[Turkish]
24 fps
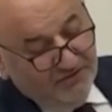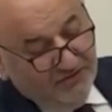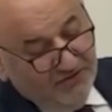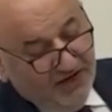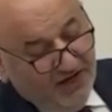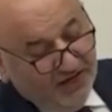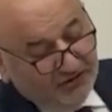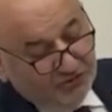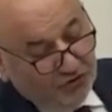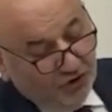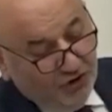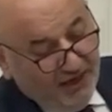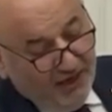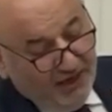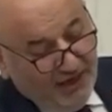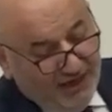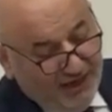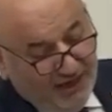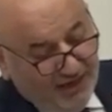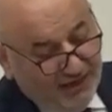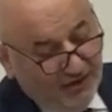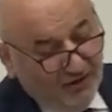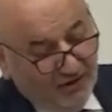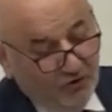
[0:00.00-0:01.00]

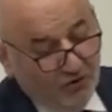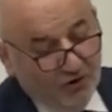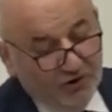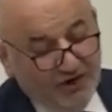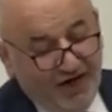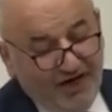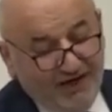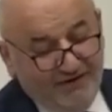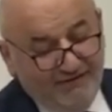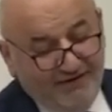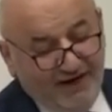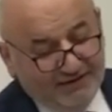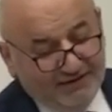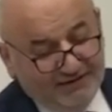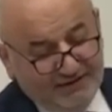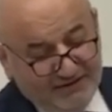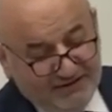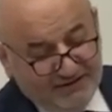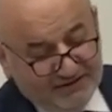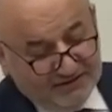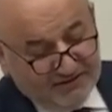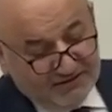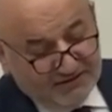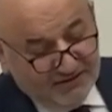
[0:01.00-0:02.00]
NATO'ya onay
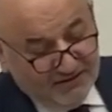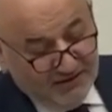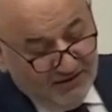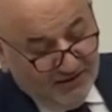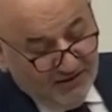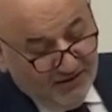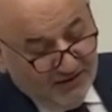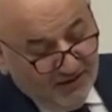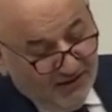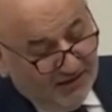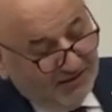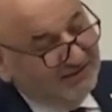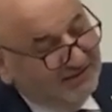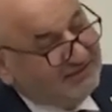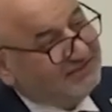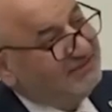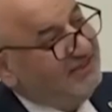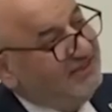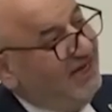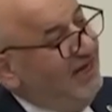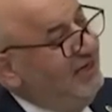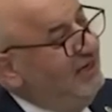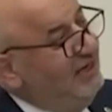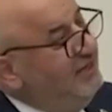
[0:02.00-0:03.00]
verdiniz.
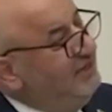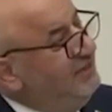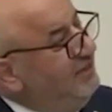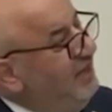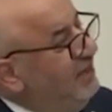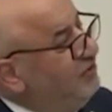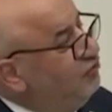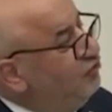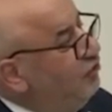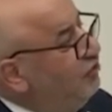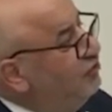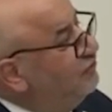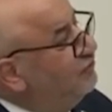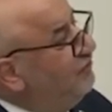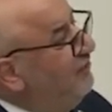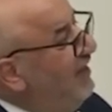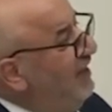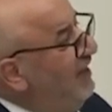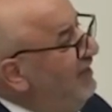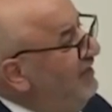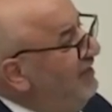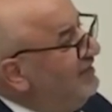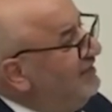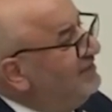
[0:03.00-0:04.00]
İsrail'in NATO
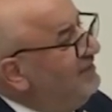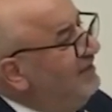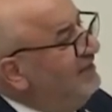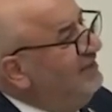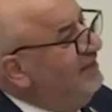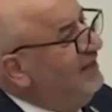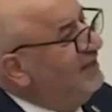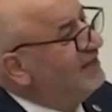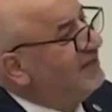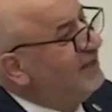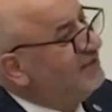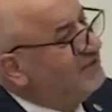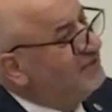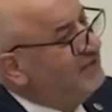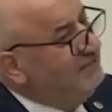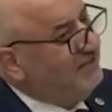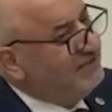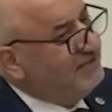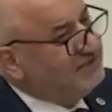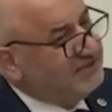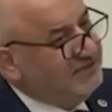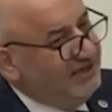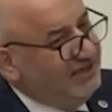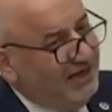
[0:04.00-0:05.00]
faaliyetlerine
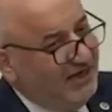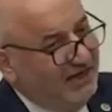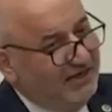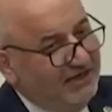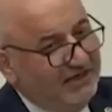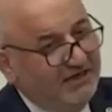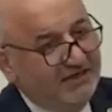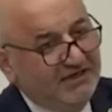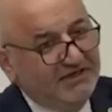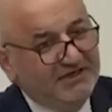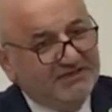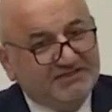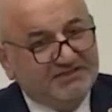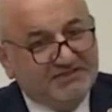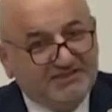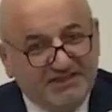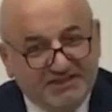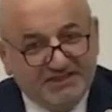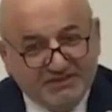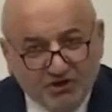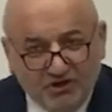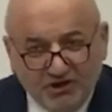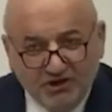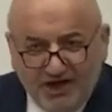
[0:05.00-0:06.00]
katılmasına
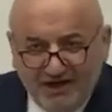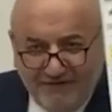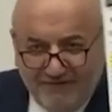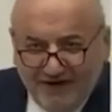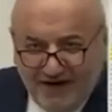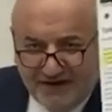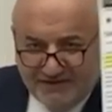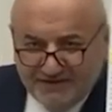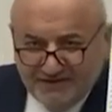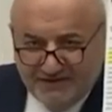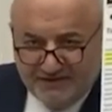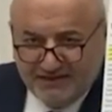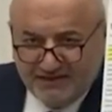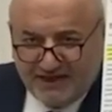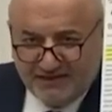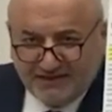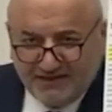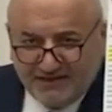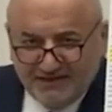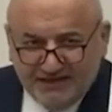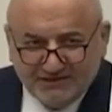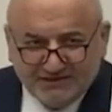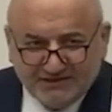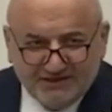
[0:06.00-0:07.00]
siz onay verdiniz
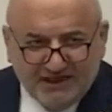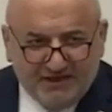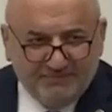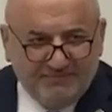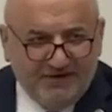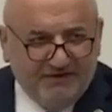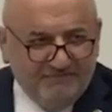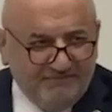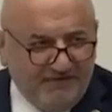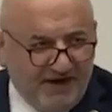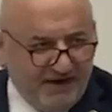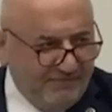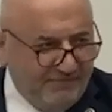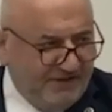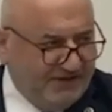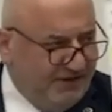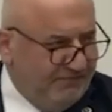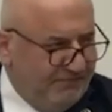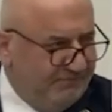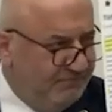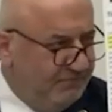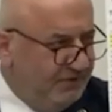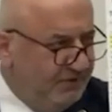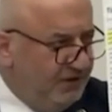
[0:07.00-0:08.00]
arkadaşlar ben
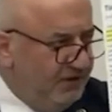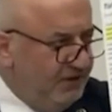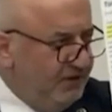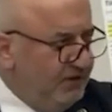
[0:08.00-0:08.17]
vermedim.